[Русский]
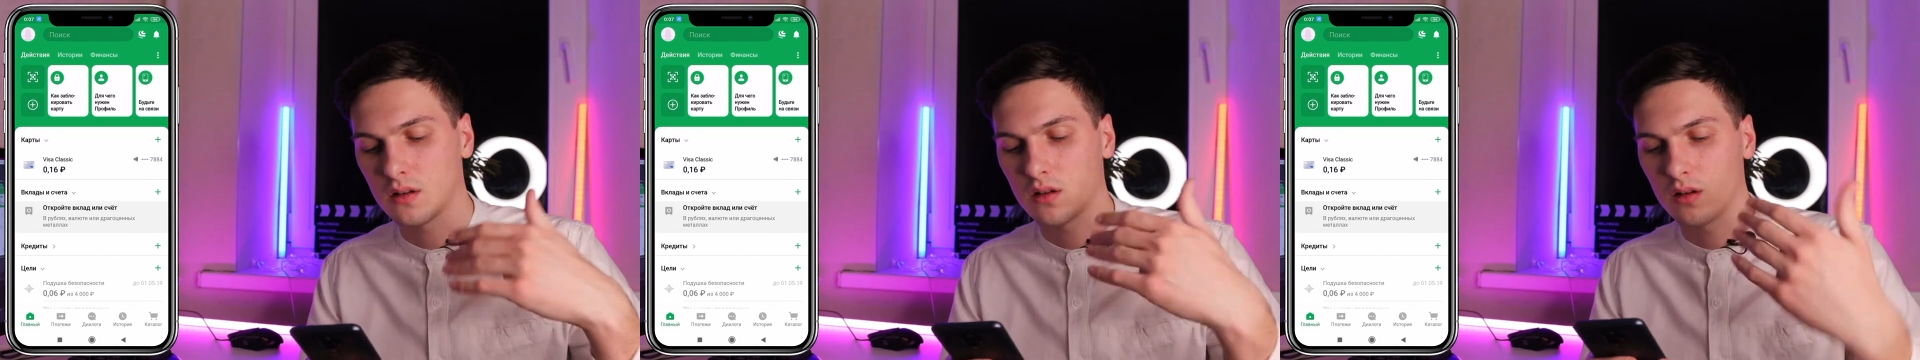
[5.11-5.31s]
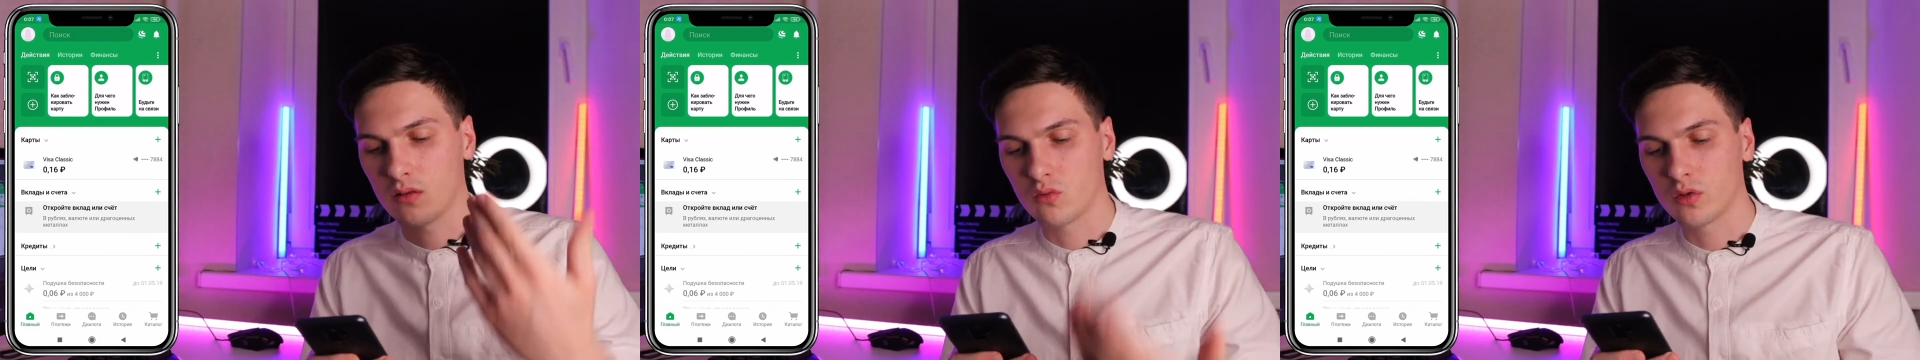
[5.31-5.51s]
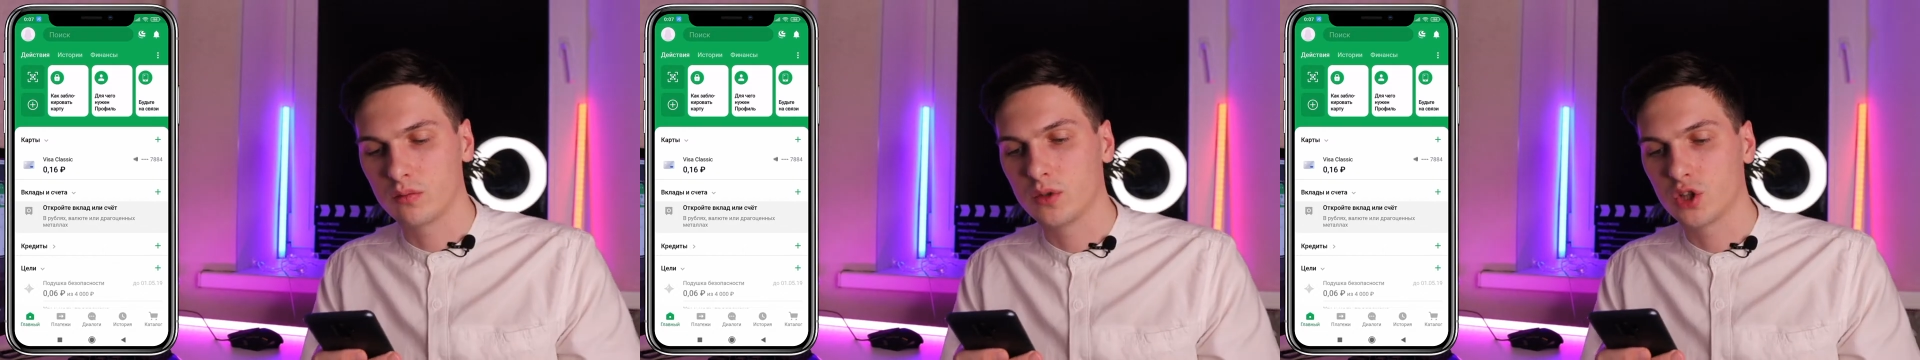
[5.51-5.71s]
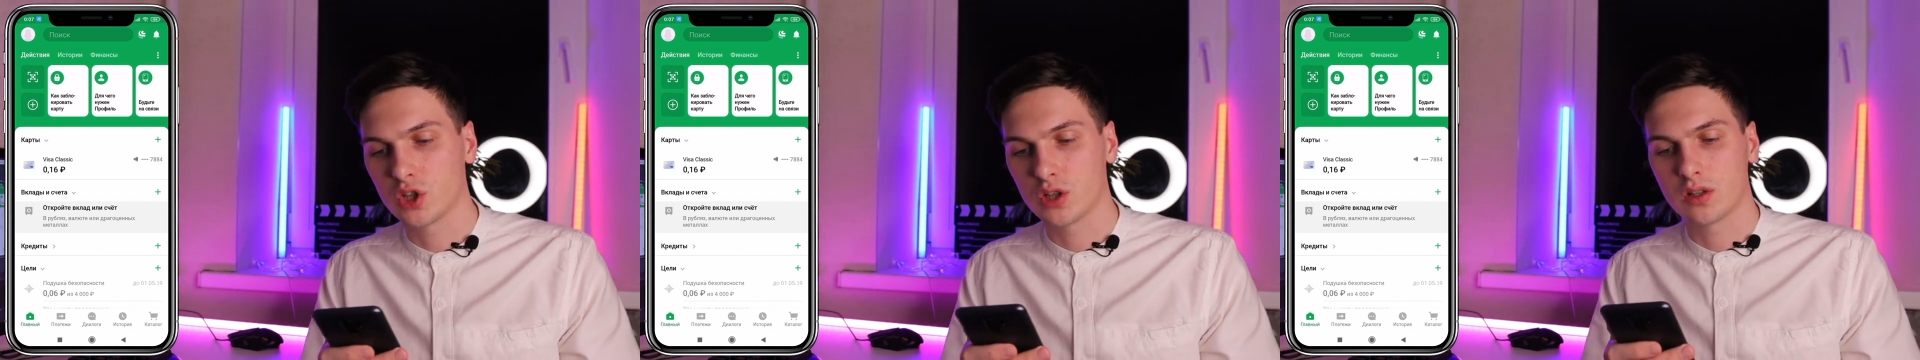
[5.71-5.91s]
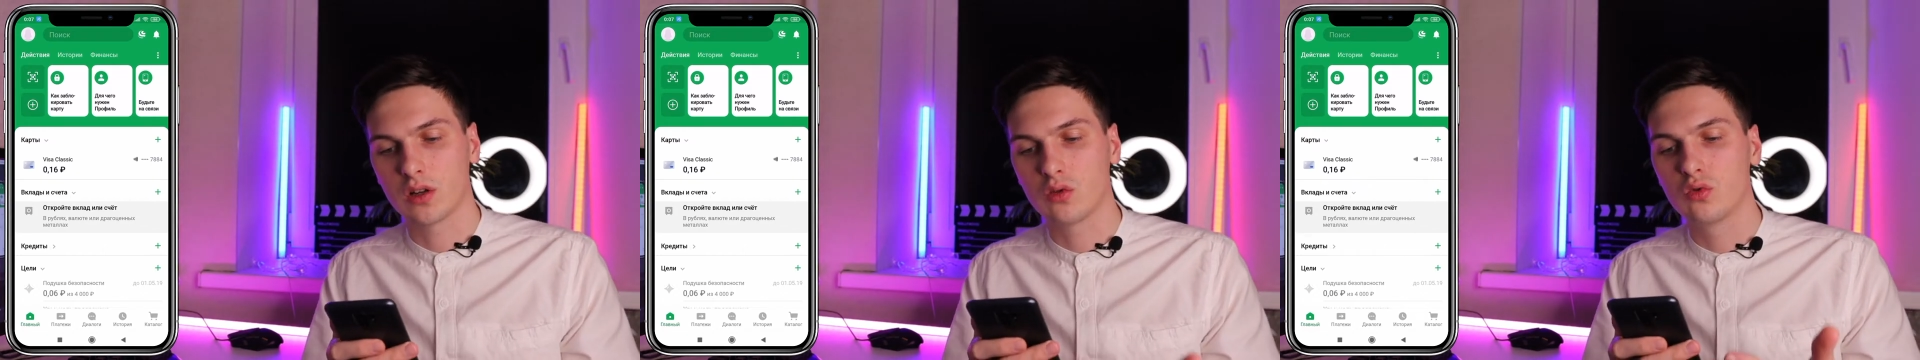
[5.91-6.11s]
А, вот мы
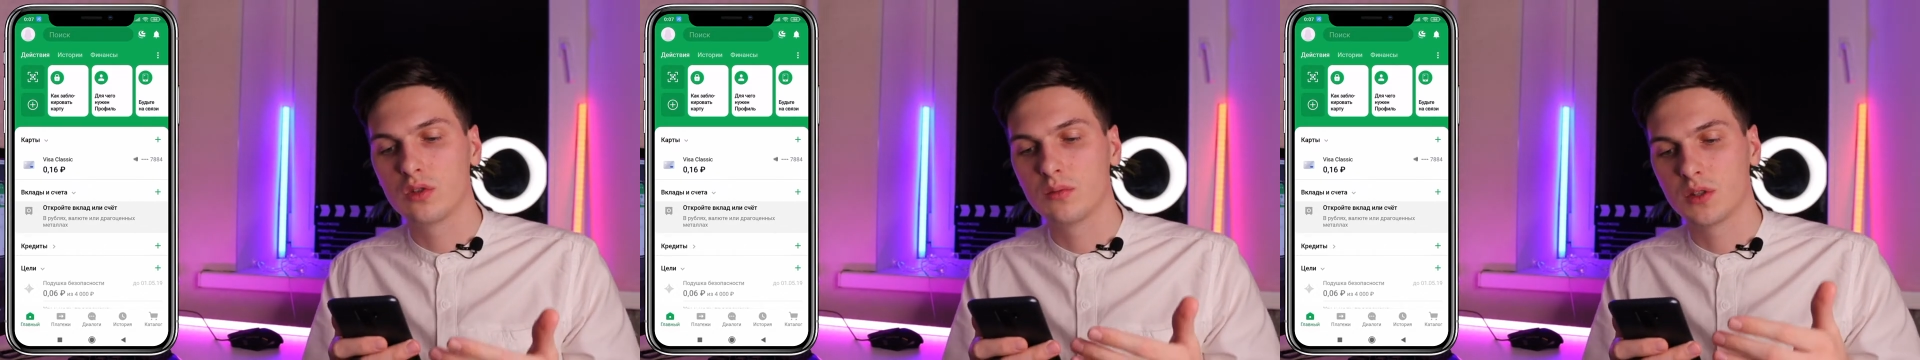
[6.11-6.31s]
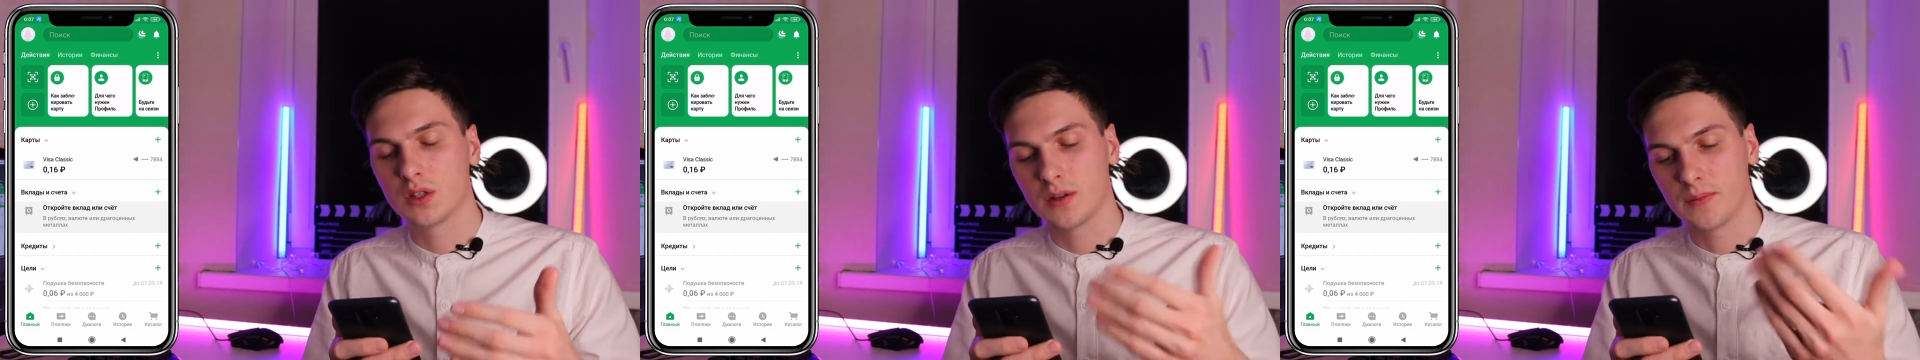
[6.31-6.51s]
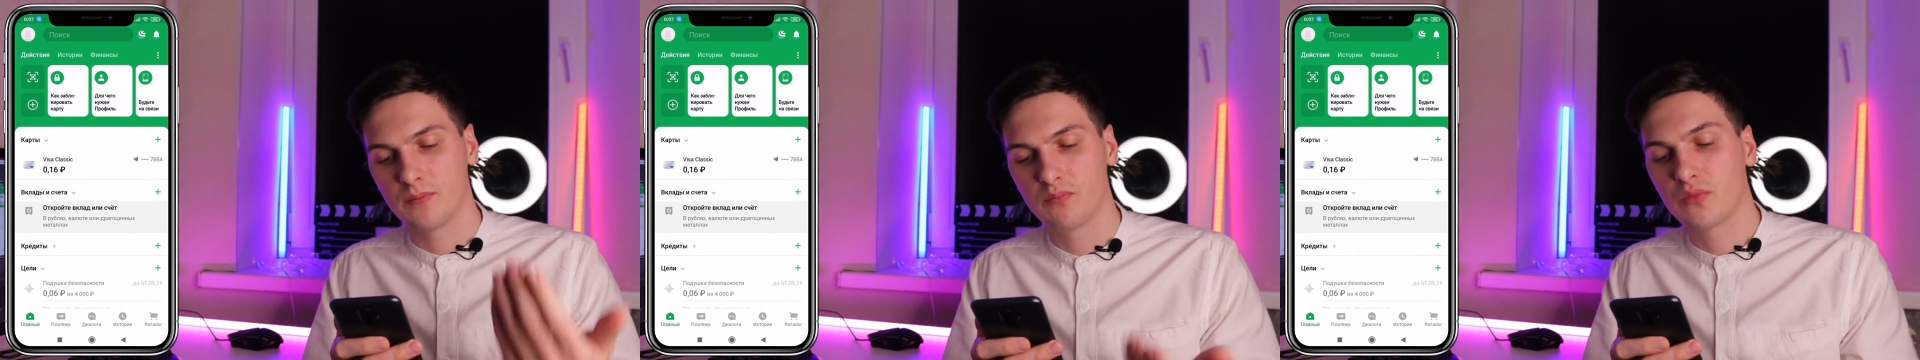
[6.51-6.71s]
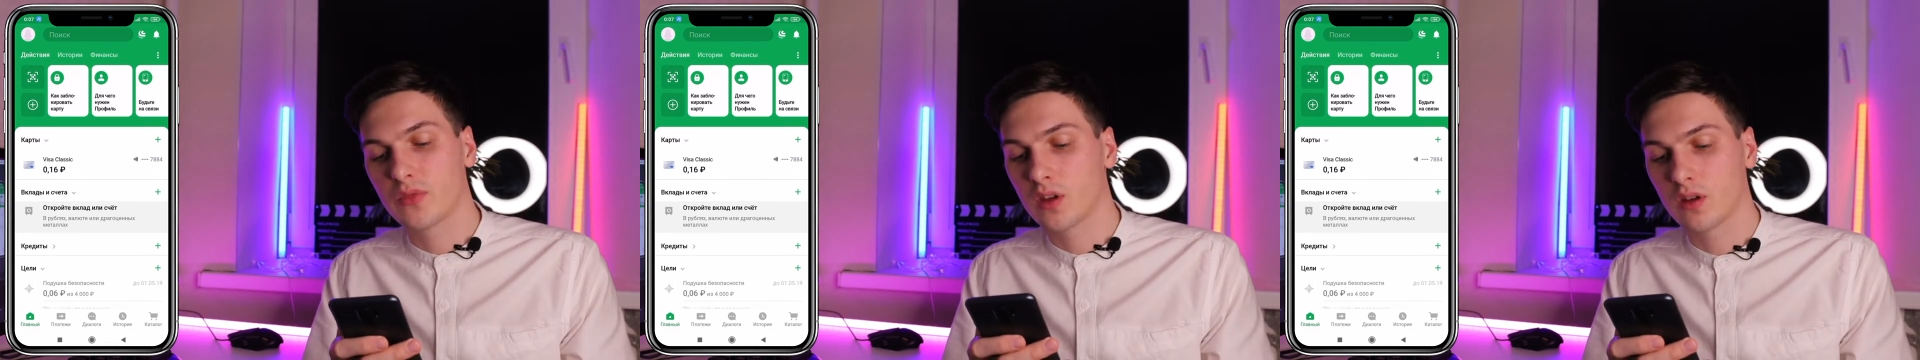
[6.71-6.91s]
сейчас находимся